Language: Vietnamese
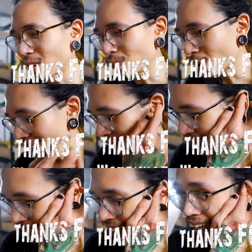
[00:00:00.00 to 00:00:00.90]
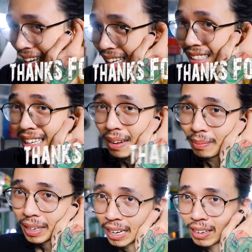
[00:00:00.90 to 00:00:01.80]
Anh em muốn mua thì cứ
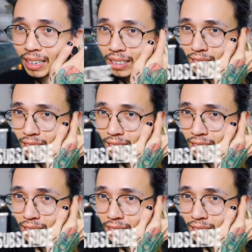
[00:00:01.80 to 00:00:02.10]
tìm